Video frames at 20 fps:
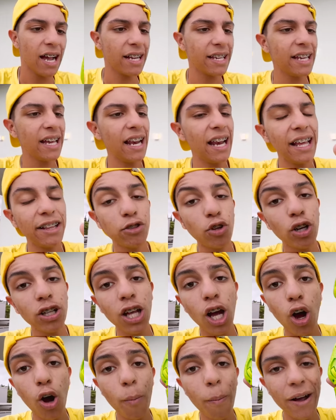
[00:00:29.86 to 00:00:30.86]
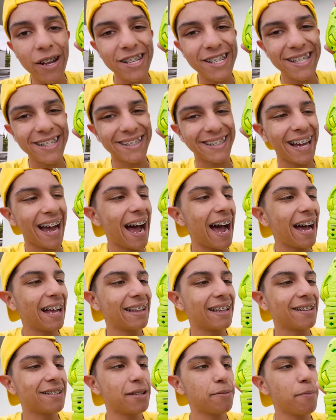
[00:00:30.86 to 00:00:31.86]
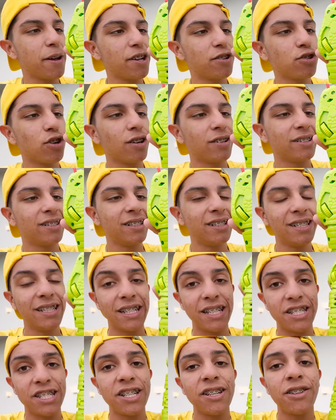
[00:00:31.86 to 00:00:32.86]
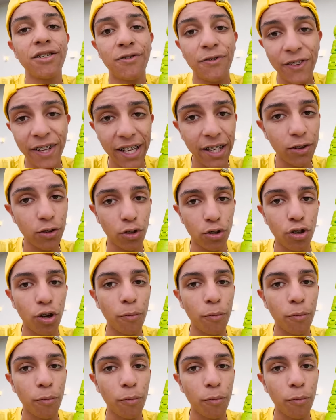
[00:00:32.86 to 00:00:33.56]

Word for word: Aqui ela é toda robotizada, se mexe sozinha, desvia dos